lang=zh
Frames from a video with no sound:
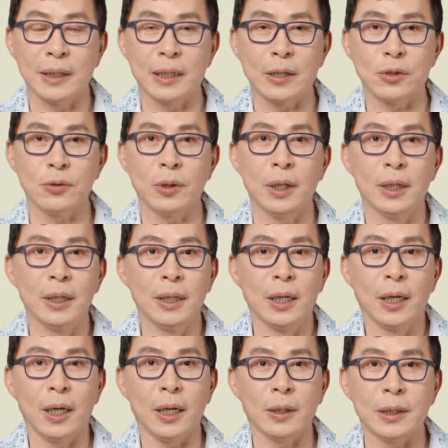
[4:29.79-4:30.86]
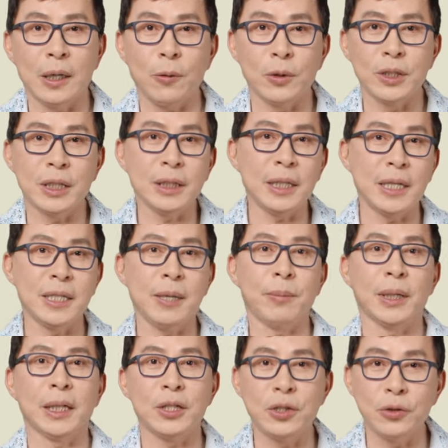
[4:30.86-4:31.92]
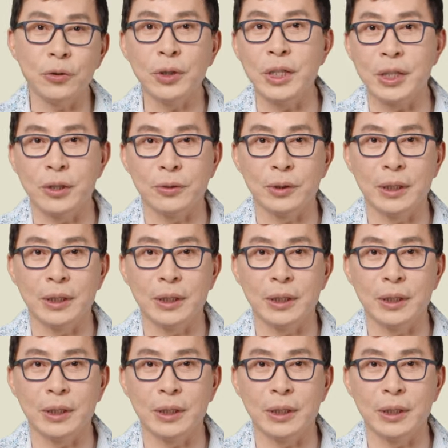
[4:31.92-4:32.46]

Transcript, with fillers: 他说：“哦，那我今年先把它修一修，